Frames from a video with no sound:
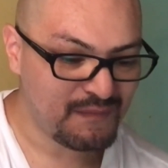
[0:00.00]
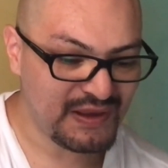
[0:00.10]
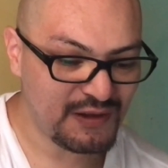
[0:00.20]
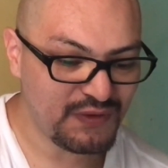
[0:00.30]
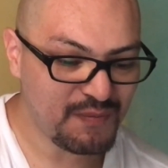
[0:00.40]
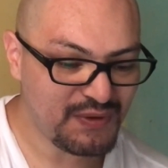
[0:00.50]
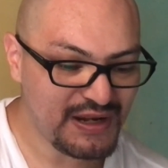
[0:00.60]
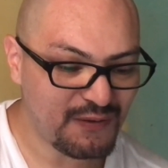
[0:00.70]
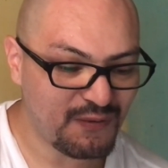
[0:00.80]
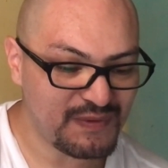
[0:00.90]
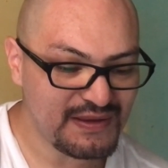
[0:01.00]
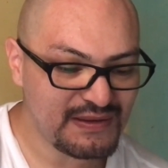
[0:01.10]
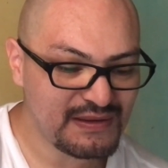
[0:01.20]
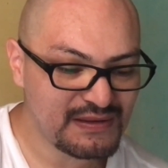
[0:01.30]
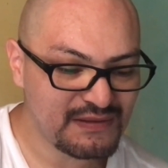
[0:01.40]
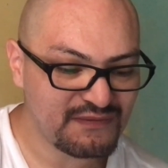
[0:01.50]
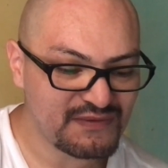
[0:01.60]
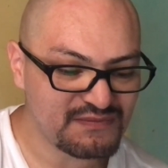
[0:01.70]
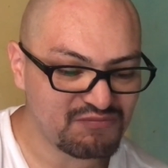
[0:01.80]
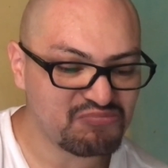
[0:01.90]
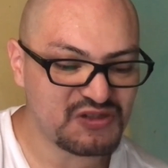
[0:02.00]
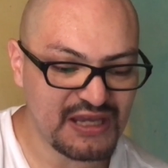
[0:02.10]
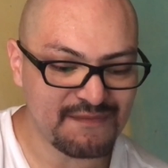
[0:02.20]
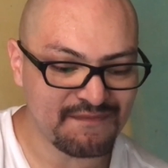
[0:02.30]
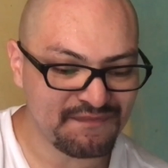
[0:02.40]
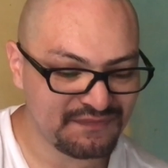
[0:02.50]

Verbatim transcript: Me endeudé por el COVID, sí,